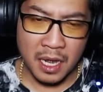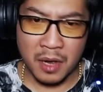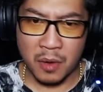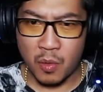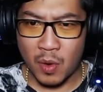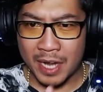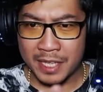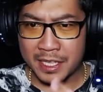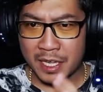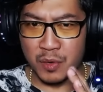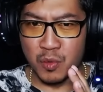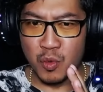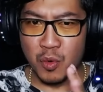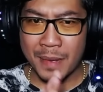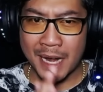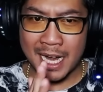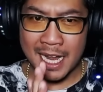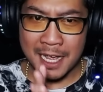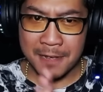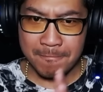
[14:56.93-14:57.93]
แลควายธนู
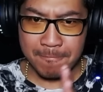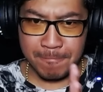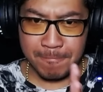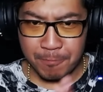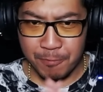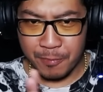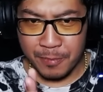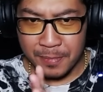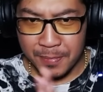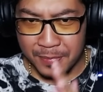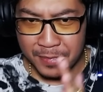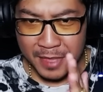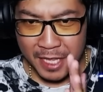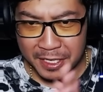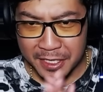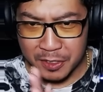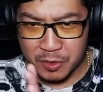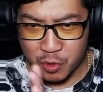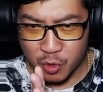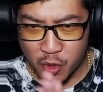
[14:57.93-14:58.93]
มาละ ใน
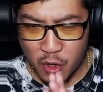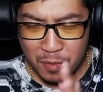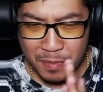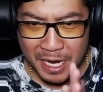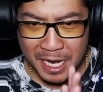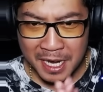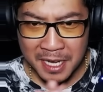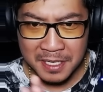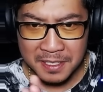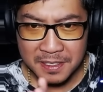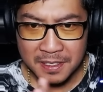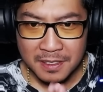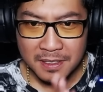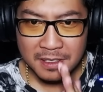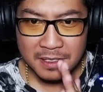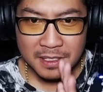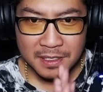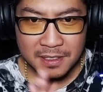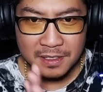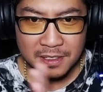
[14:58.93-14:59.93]
ที่สุดก็มา
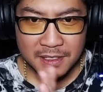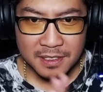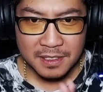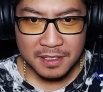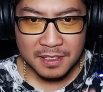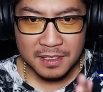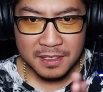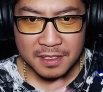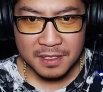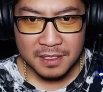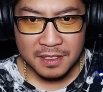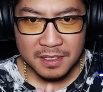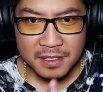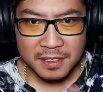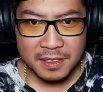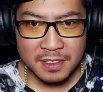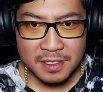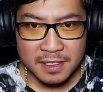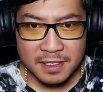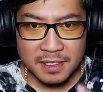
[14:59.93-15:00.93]

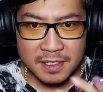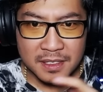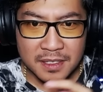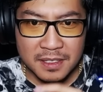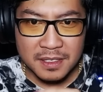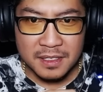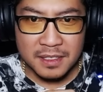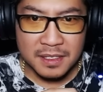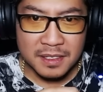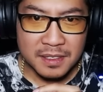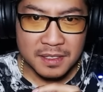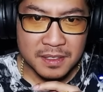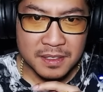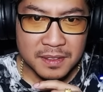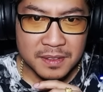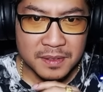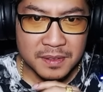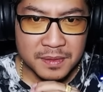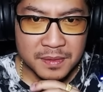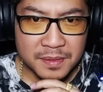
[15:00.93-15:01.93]
เกิดเป็นเสียงฟึดฟาด